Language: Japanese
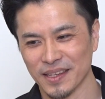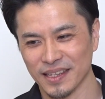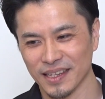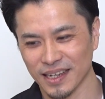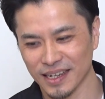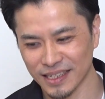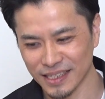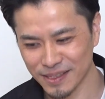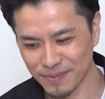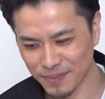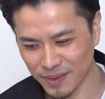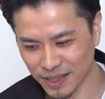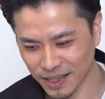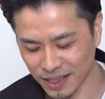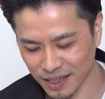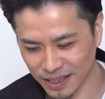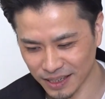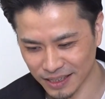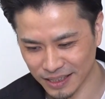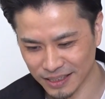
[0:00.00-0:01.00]
だから
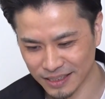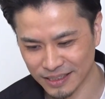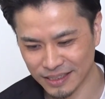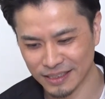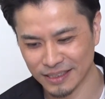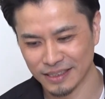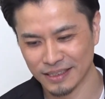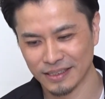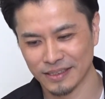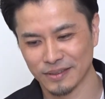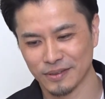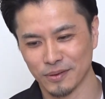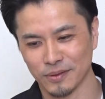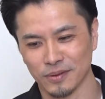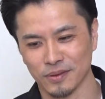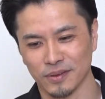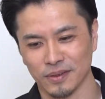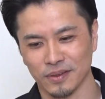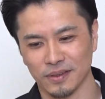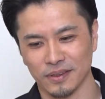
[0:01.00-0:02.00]
今そ
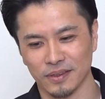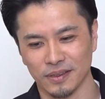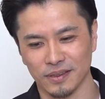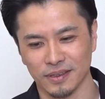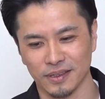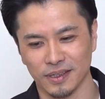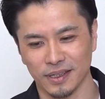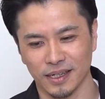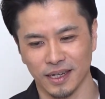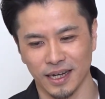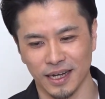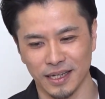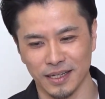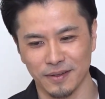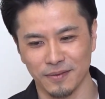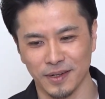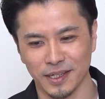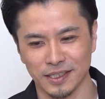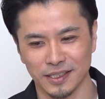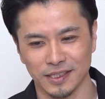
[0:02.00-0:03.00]
の
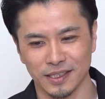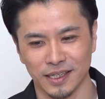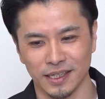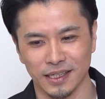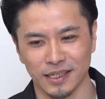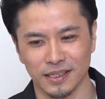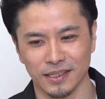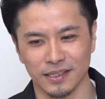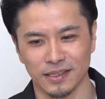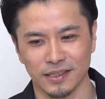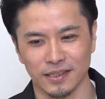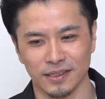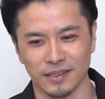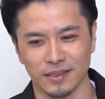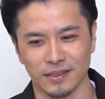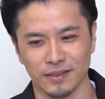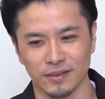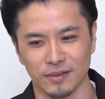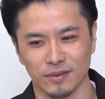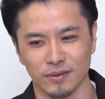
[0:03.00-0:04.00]
会話して
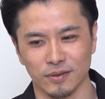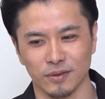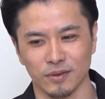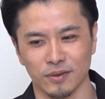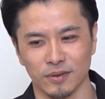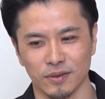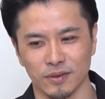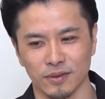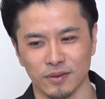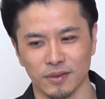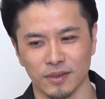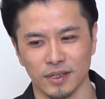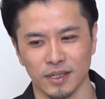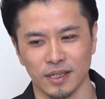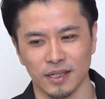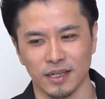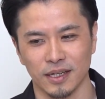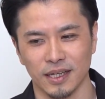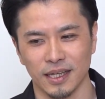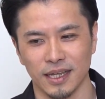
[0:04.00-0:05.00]
その。
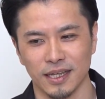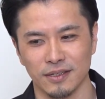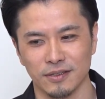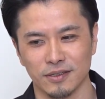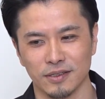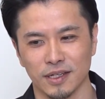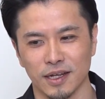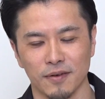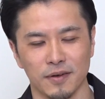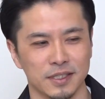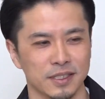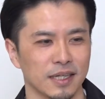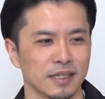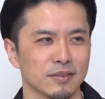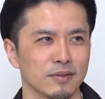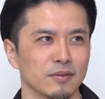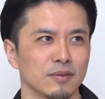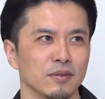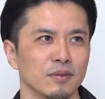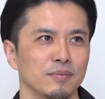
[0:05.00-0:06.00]
演出家はさ
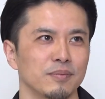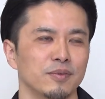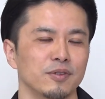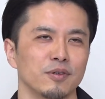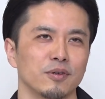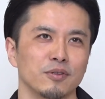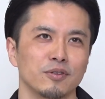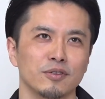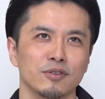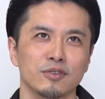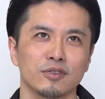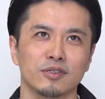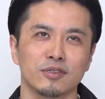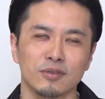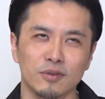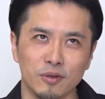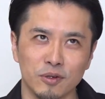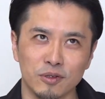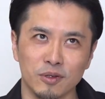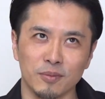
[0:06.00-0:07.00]
そのプロデュース
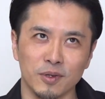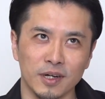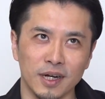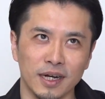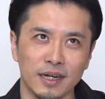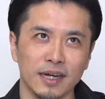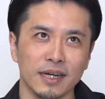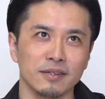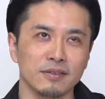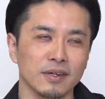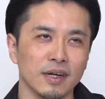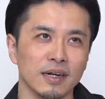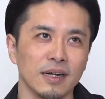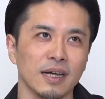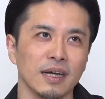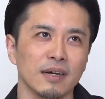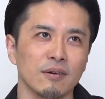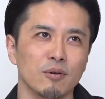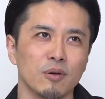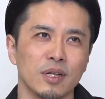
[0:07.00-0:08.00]
のことも考えるか
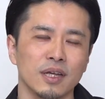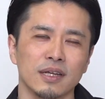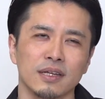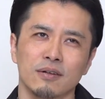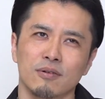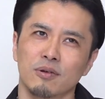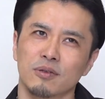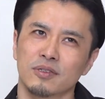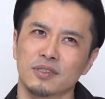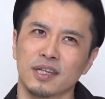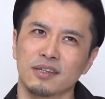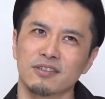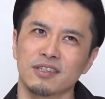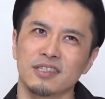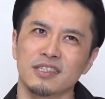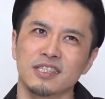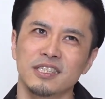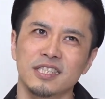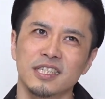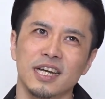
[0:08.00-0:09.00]
ら、うん、これこの作
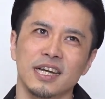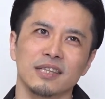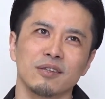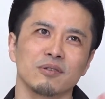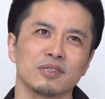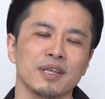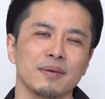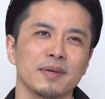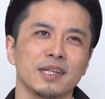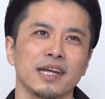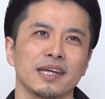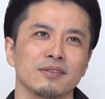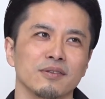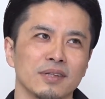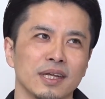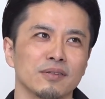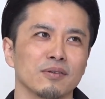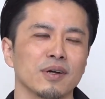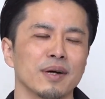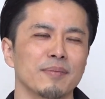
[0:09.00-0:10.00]
品2時間で収めないと
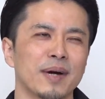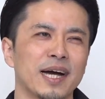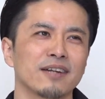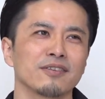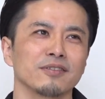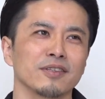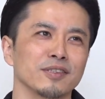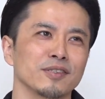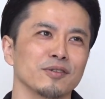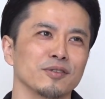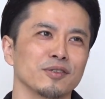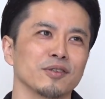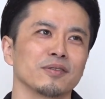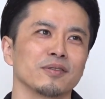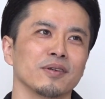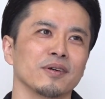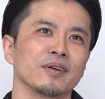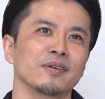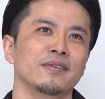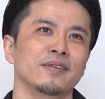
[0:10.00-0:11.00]
なとかもあるんですよちょっ
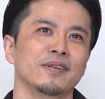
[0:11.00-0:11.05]
と